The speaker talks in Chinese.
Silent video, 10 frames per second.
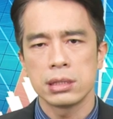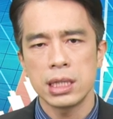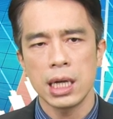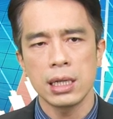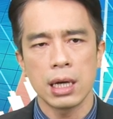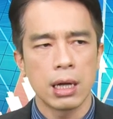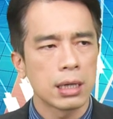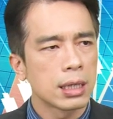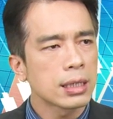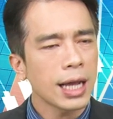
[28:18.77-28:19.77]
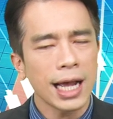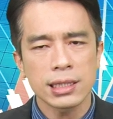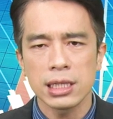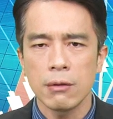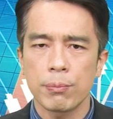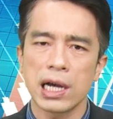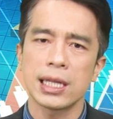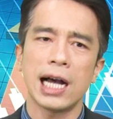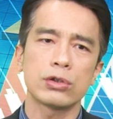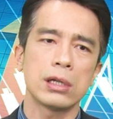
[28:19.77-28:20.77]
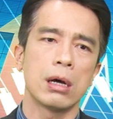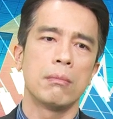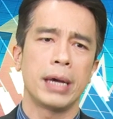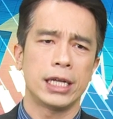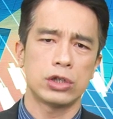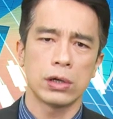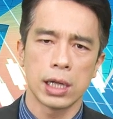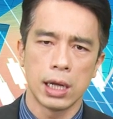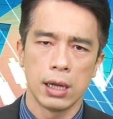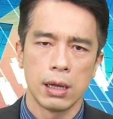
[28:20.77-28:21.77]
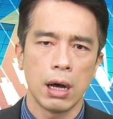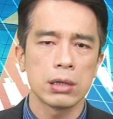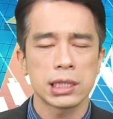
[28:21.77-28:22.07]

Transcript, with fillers: 今天呢开低，本来大家觉得没救了哦，